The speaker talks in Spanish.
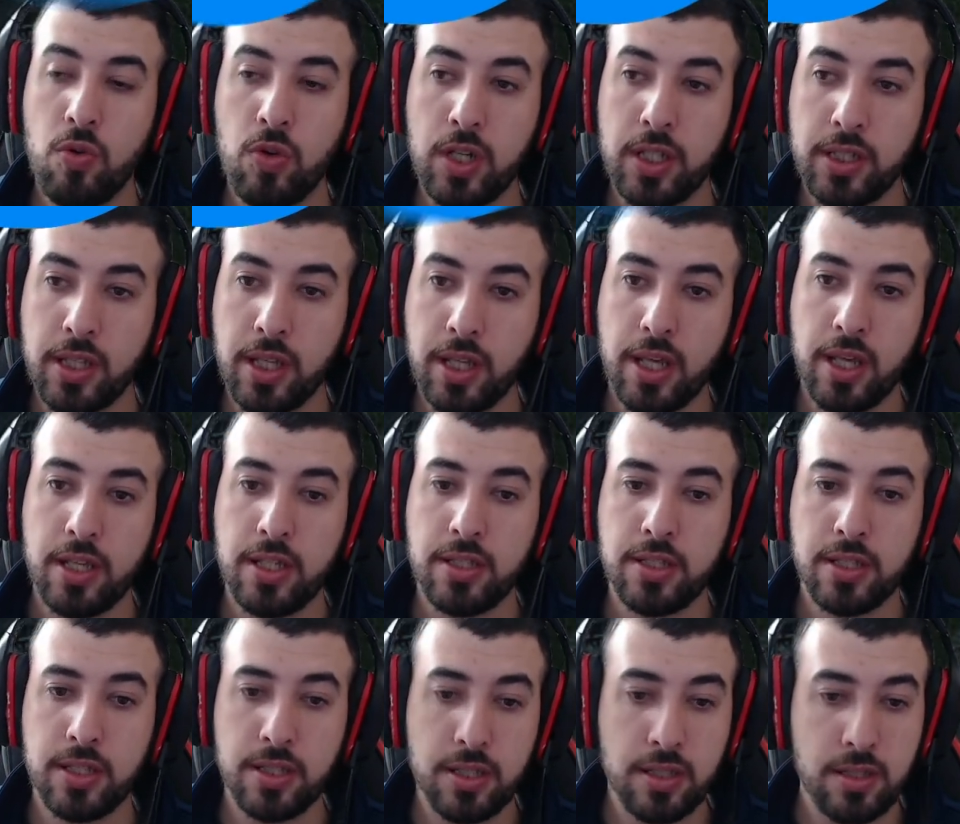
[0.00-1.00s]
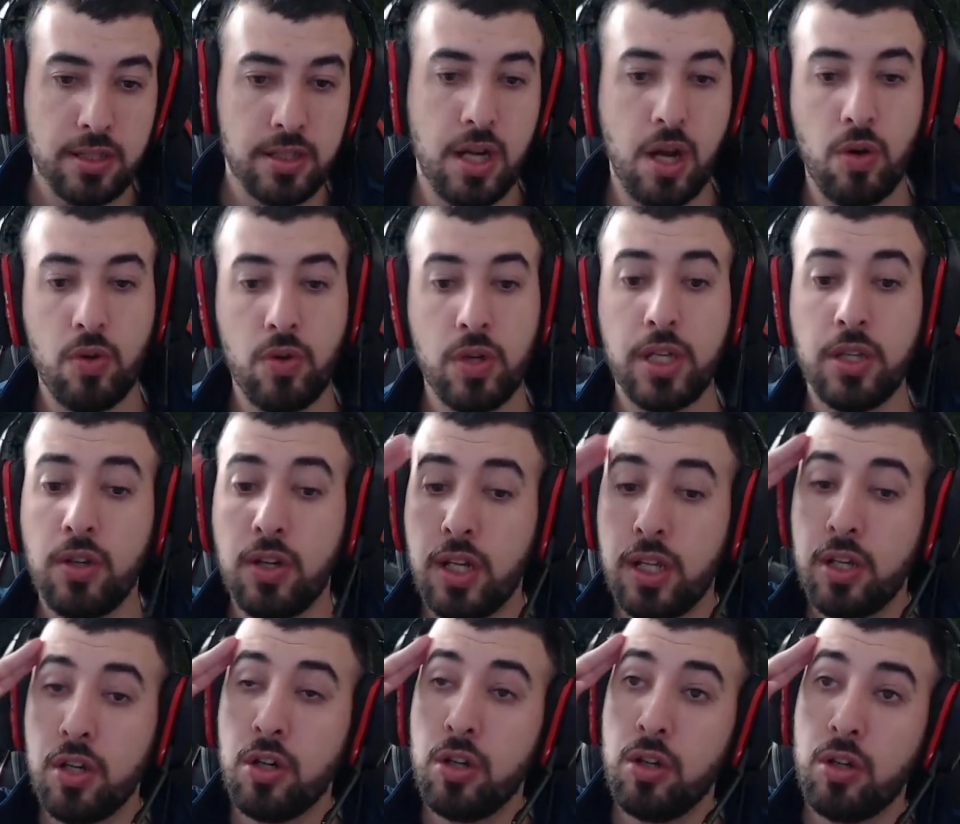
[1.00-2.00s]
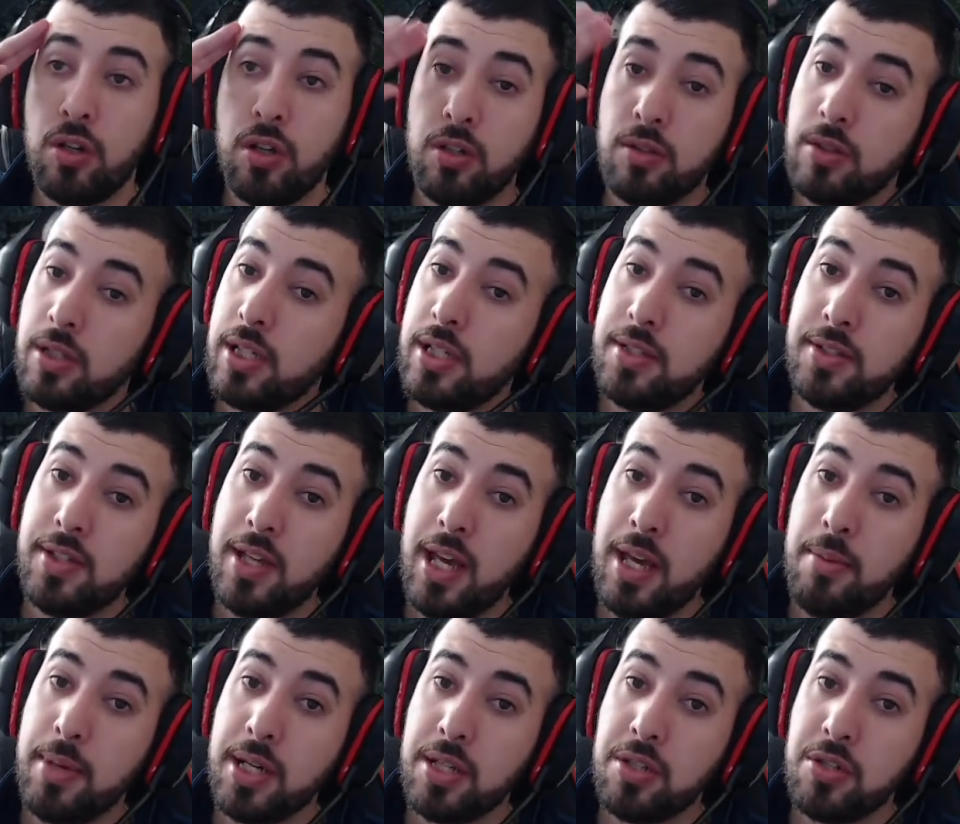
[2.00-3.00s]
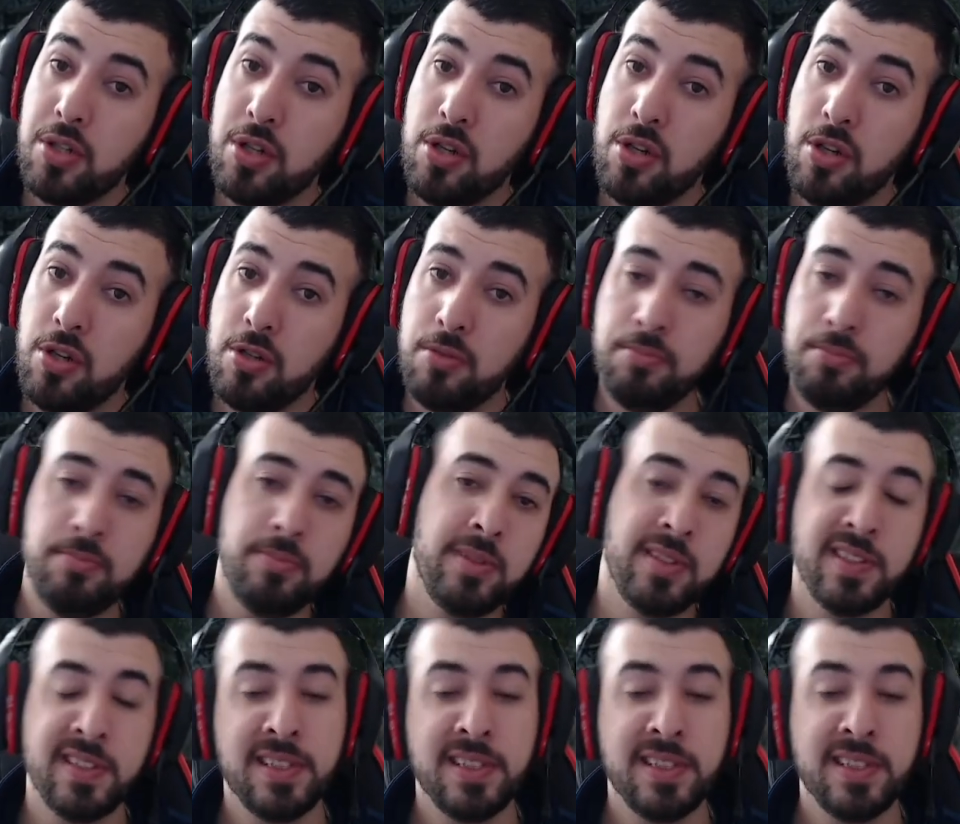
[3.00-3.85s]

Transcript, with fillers: Google y dice chau y yo le digo y se marchó.